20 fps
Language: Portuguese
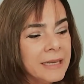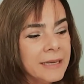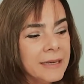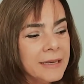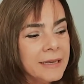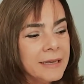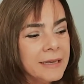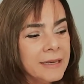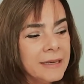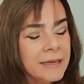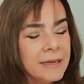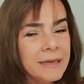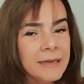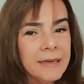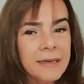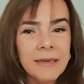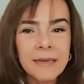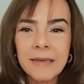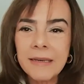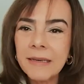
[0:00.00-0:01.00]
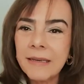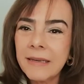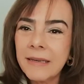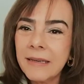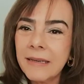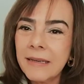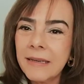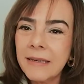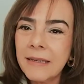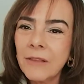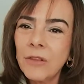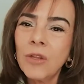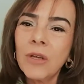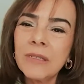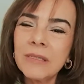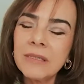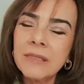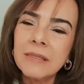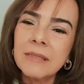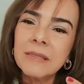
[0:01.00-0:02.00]
É,
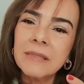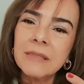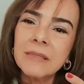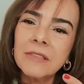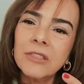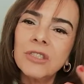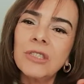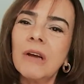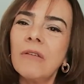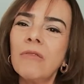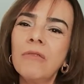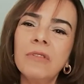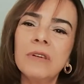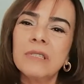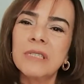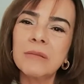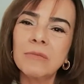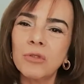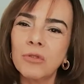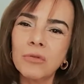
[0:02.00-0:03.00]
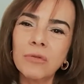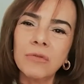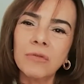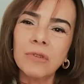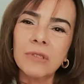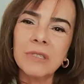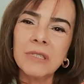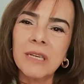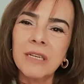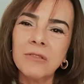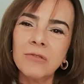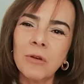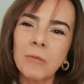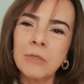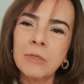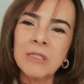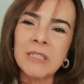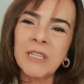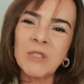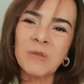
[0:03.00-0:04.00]
nós já conversamos com vocês sobre
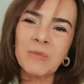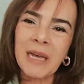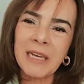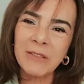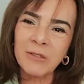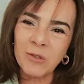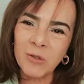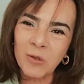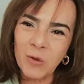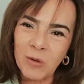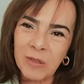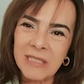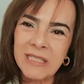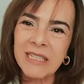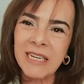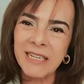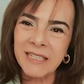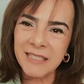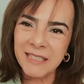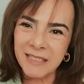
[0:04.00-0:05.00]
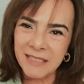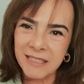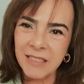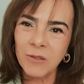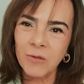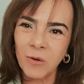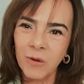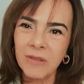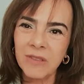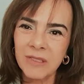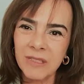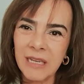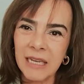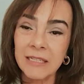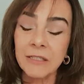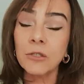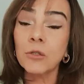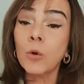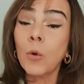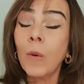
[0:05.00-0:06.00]
os aspectos conscientes e
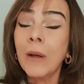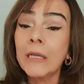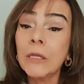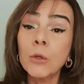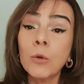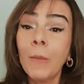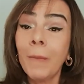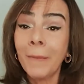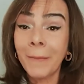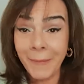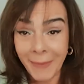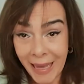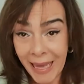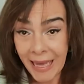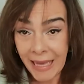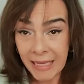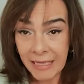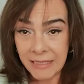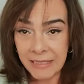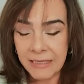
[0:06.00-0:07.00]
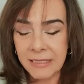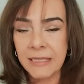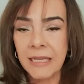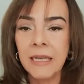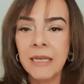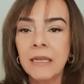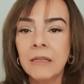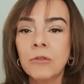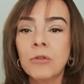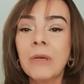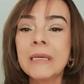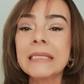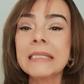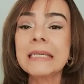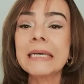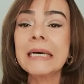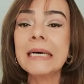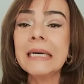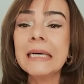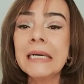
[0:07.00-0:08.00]
inconscientes. Quanto mais nós
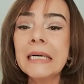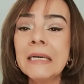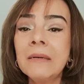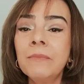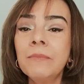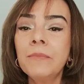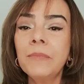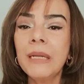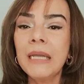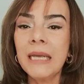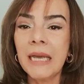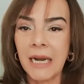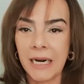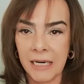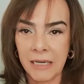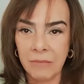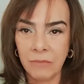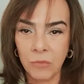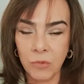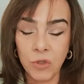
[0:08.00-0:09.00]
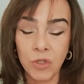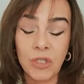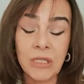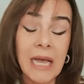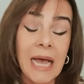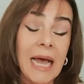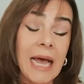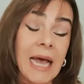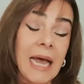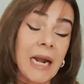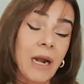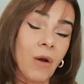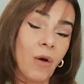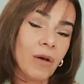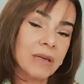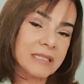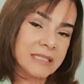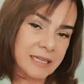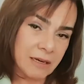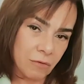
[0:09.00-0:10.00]
ampliarmos a
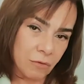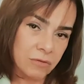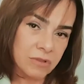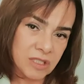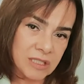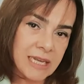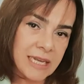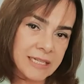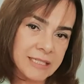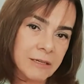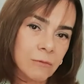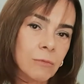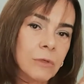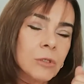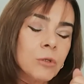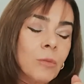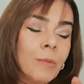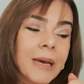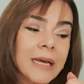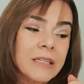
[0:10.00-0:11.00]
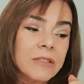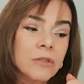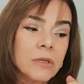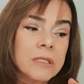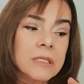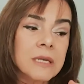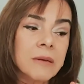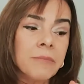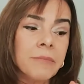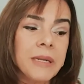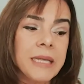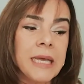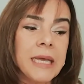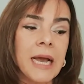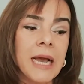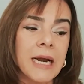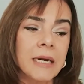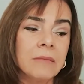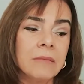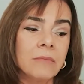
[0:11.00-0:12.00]
nossa consciência, quanto mais nós
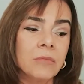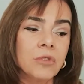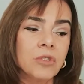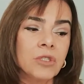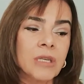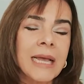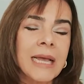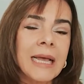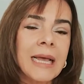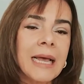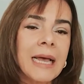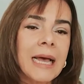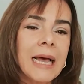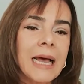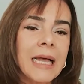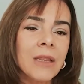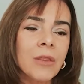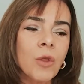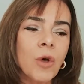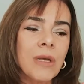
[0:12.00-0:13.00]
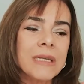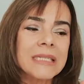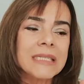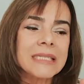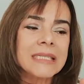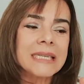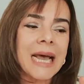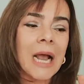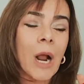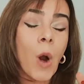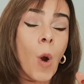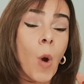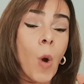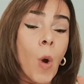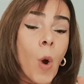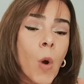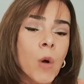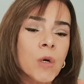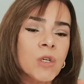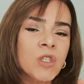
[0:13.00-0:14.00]
ampliarmos a nossa
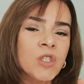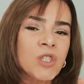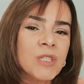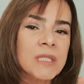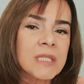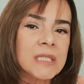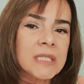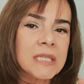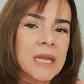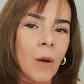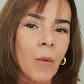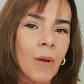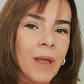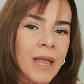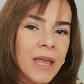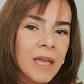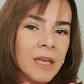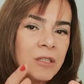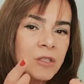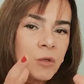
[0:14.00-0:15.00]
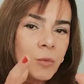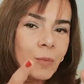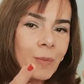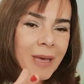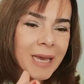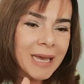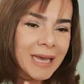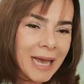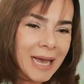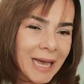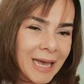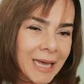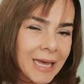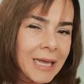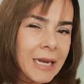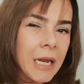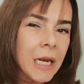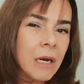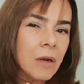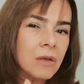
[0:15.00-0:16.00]
condição de
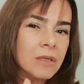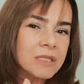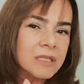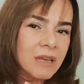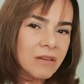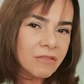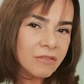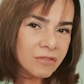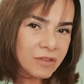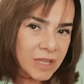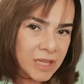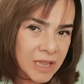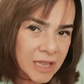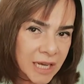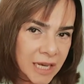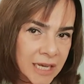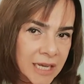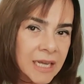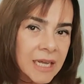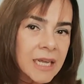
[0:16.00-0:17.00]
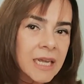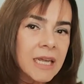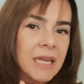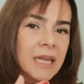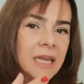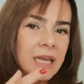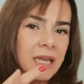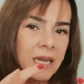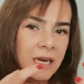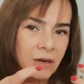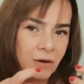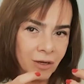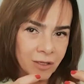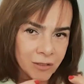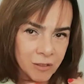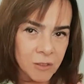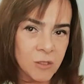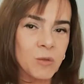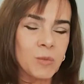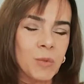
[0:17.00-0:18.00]
pegar a nossa vida em
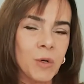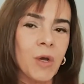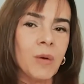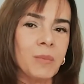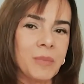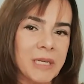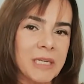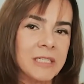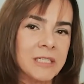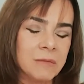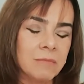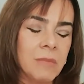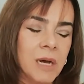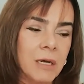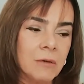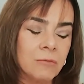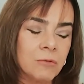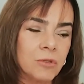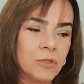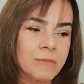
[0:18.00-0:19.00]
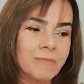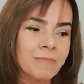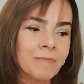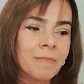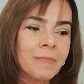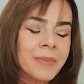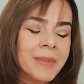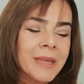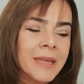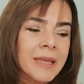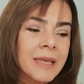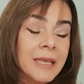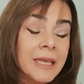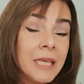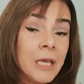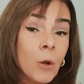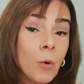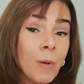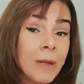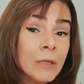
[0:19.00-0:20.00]
nossas próprias mãos. E
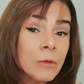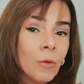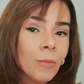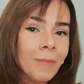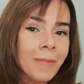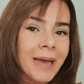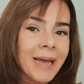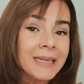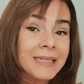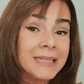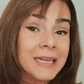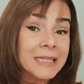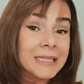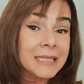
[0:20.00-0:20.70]
quanto mais essa